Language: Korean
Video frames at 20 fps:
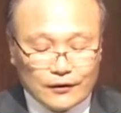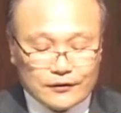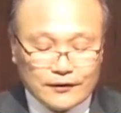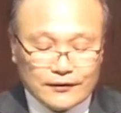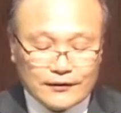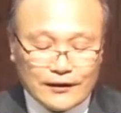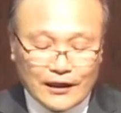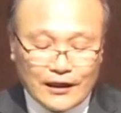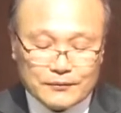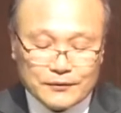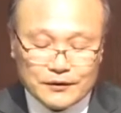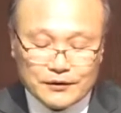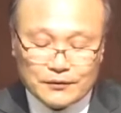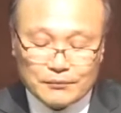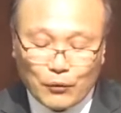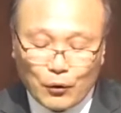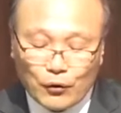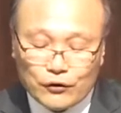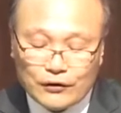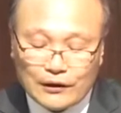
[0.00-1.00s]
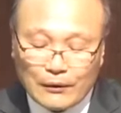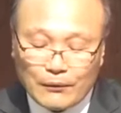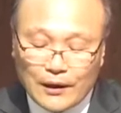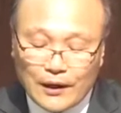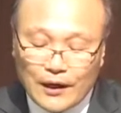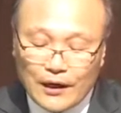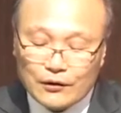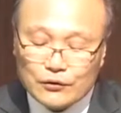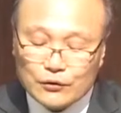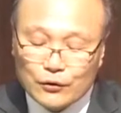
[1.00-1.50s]
어떤 사람은
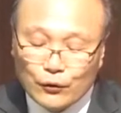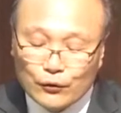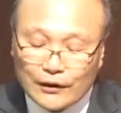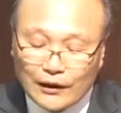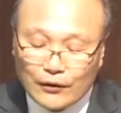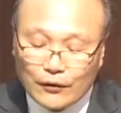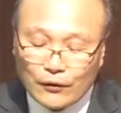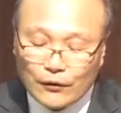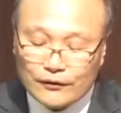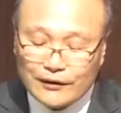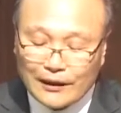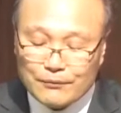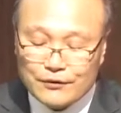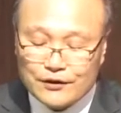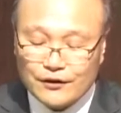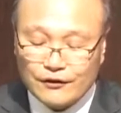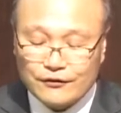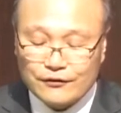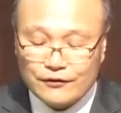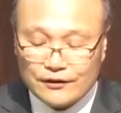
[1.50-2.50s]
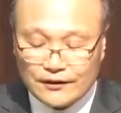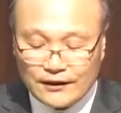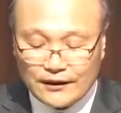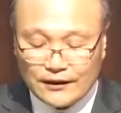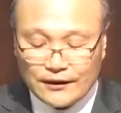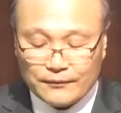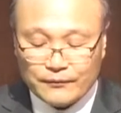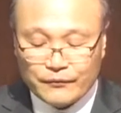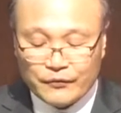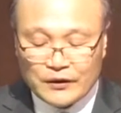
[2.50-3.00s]
목사와 교사로
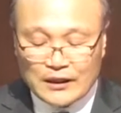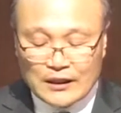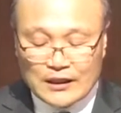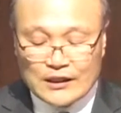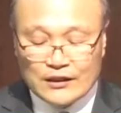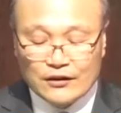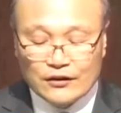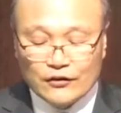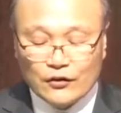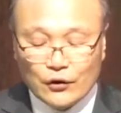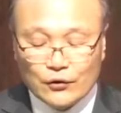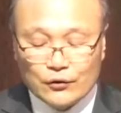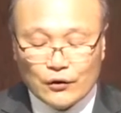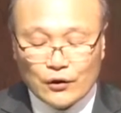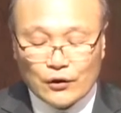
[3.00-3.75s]
삼으셨으니 이는